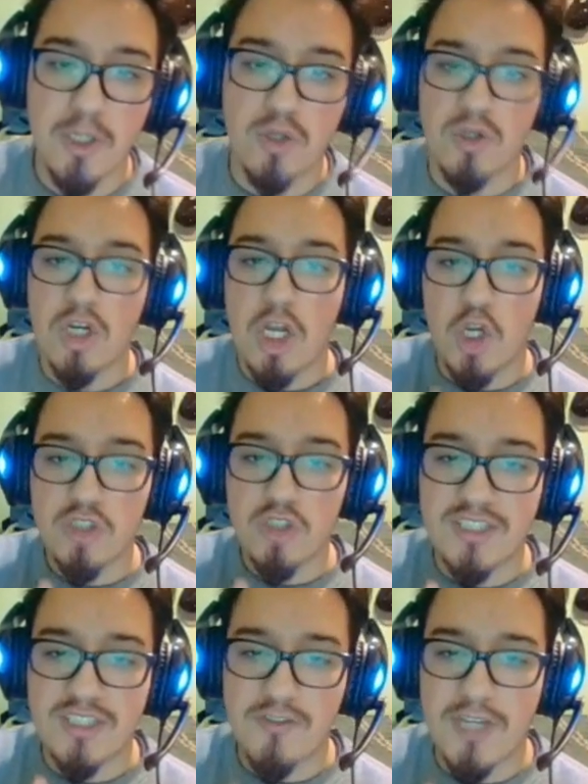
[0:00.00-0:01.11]
Los
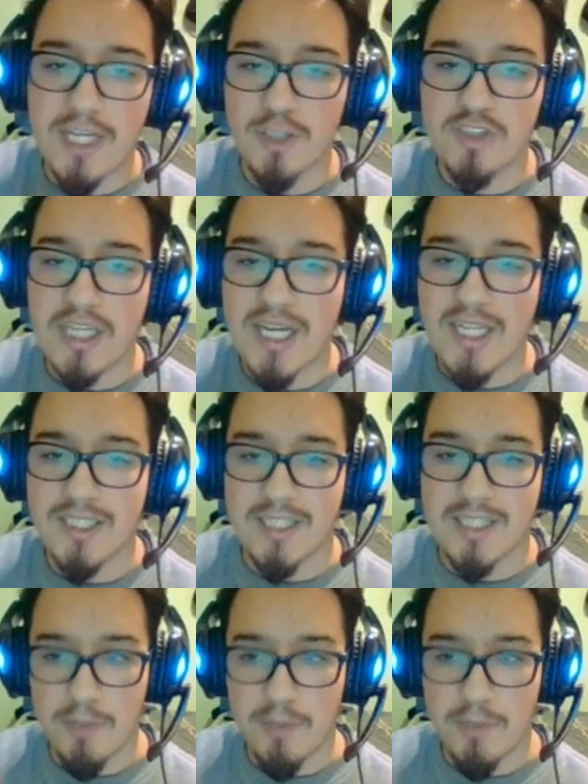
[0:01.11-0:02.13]
clasificados se ganan detrás mío.